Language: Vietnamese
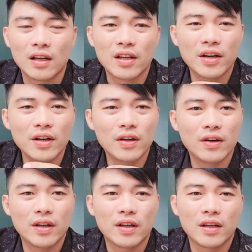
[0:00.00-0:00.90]
những
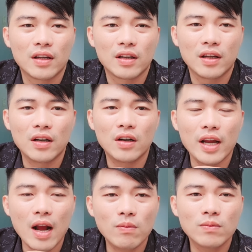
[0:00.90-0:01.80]
người những người
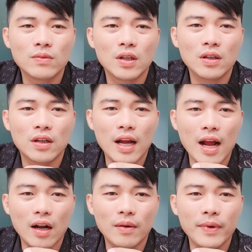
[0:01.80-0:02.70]
ông những người
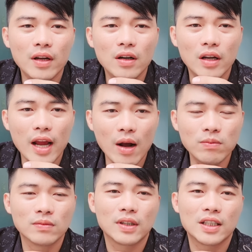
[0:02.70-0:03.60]
không những người ông
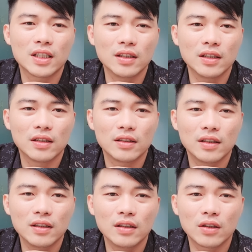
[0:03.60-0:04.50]
ngày xưa
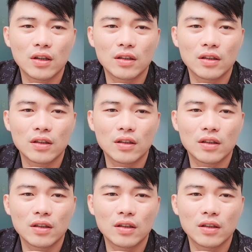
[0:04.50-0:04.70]
những người